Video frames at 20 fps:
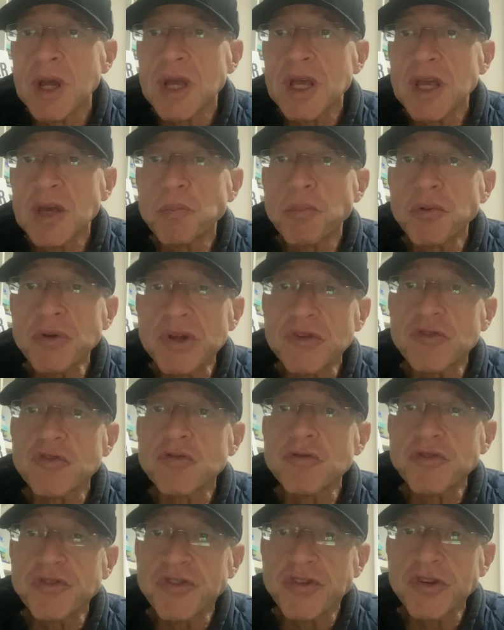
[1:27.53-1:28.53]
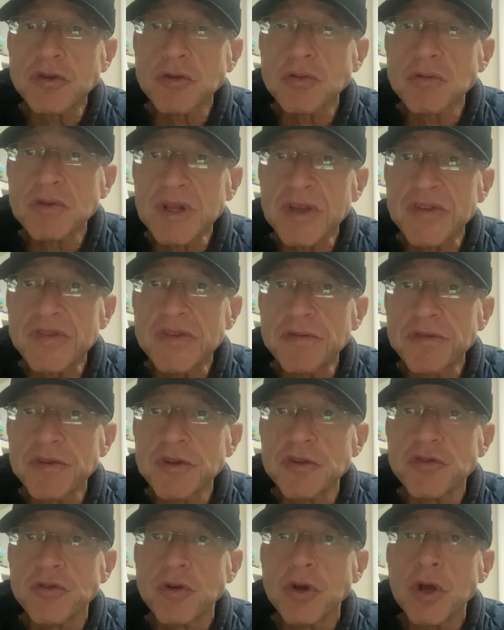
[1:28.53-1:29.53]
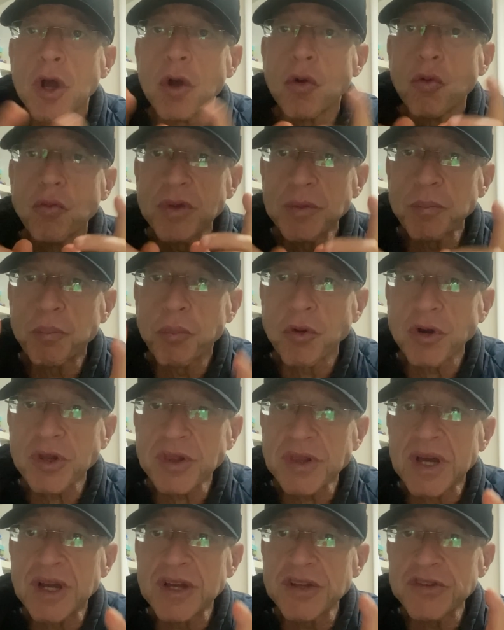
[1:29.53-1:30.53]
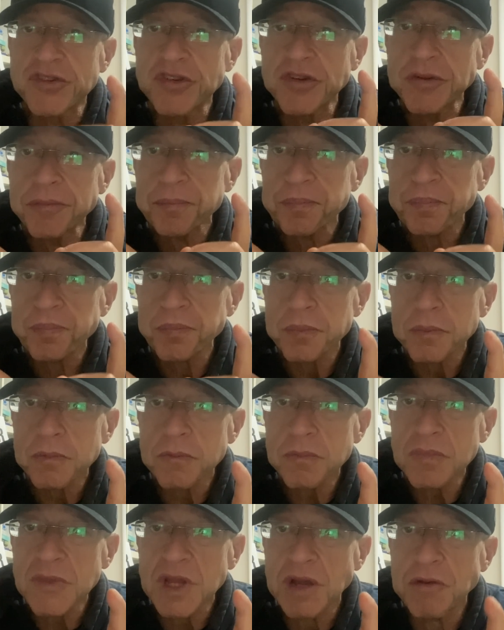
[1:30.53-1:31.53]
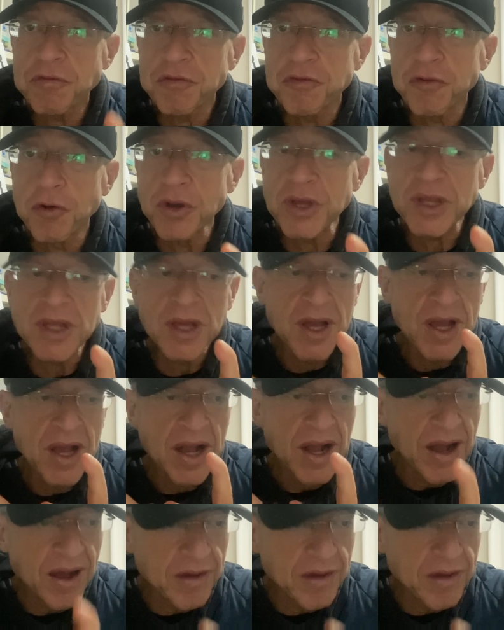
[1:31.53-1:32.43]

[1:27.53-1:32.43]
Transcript: E por isso o título desse vídeo. O importante foi a